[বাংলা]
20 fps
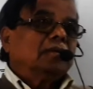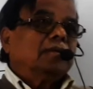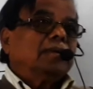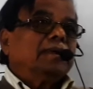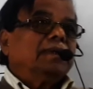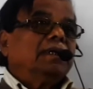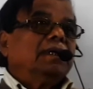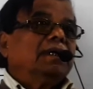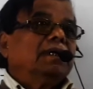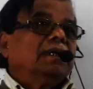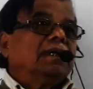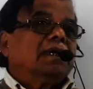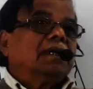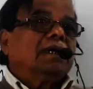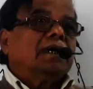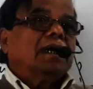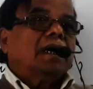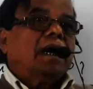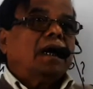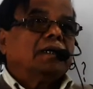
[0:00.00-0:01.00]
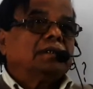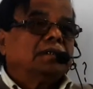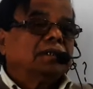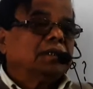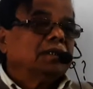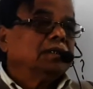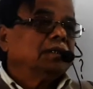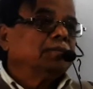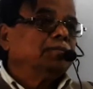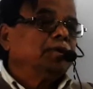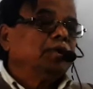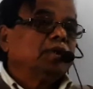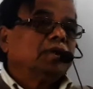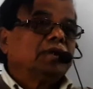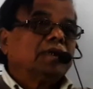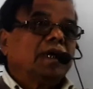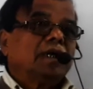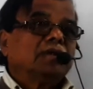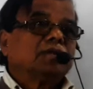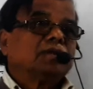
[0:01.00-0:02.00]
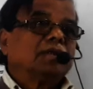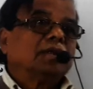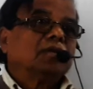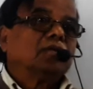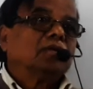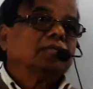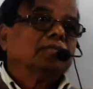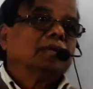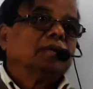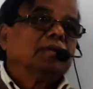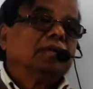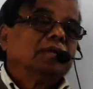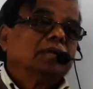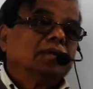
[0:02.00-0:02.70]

তোমাদের আজকে যে বিষয়টা আলোচনা করব